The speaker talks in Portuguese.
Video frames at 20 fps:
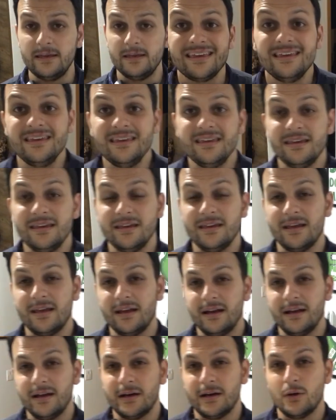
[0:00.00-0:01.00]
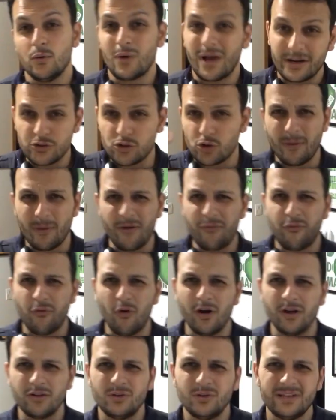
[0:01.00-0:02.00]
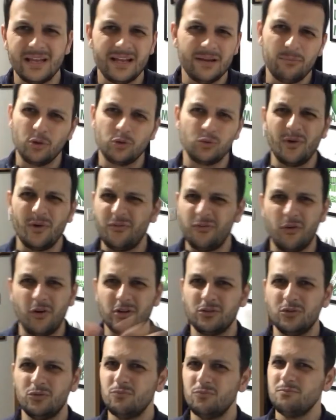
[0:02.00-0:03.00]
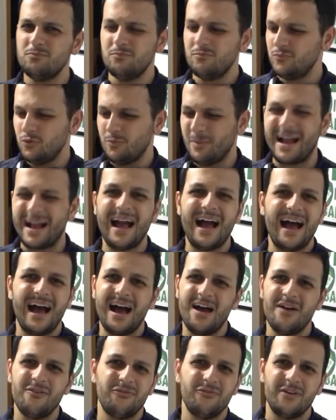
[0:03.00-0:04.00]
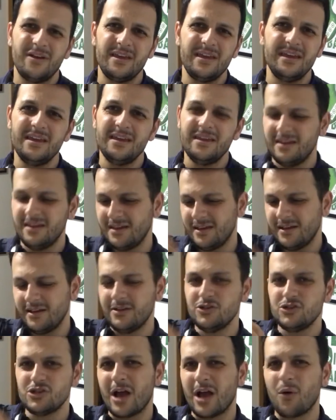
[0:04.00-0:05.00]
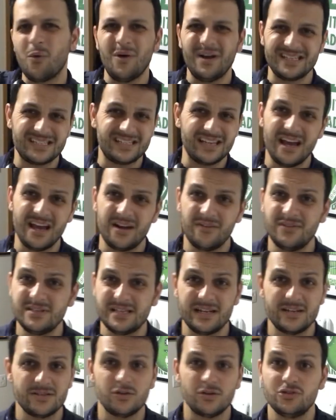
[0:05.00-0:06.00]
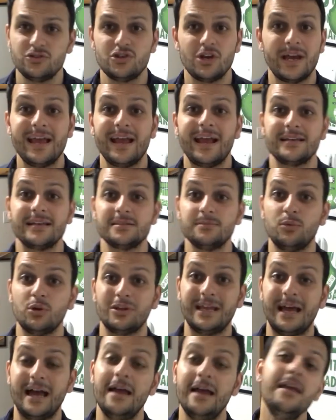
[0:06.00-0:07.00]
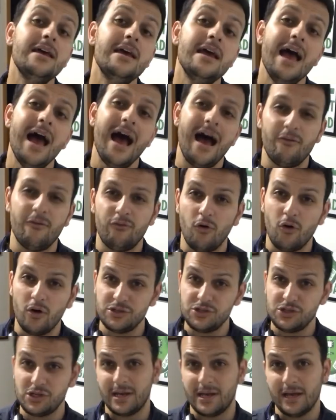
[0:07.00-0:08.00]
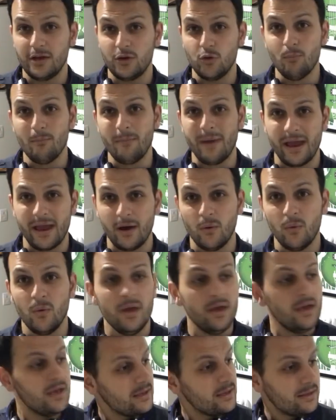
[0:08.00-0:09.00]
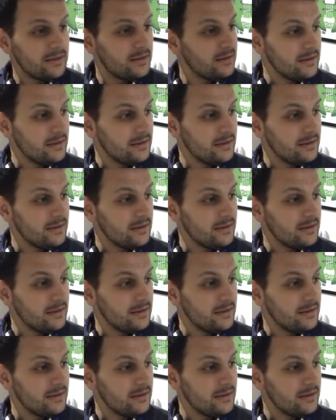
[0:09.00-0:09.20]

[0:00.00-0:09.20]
E aí ah, o cara tirou uma foto e daí ele botou a foto numa garrafa e já com as ervas era só a gente chegar em casa e botar a vodka e o mel